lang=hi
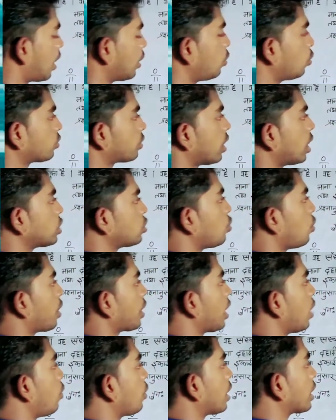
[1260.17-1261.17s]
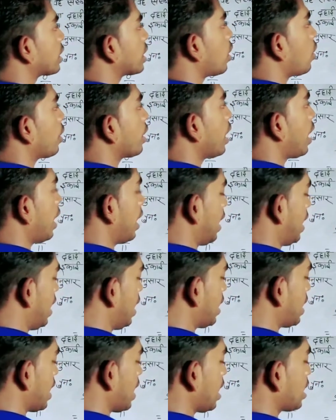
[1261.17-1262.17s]
और दूसरा जो हो गया वो कितना हो गया
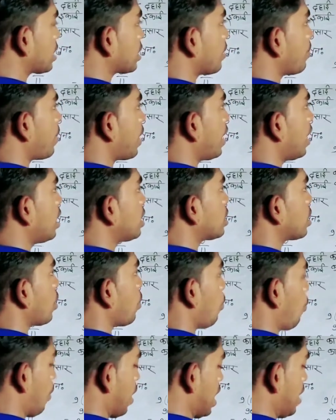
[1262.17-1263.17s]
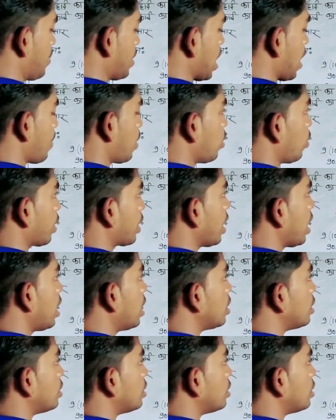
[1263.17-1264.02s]
एट एक्स माइनस वाई बराबर हो गया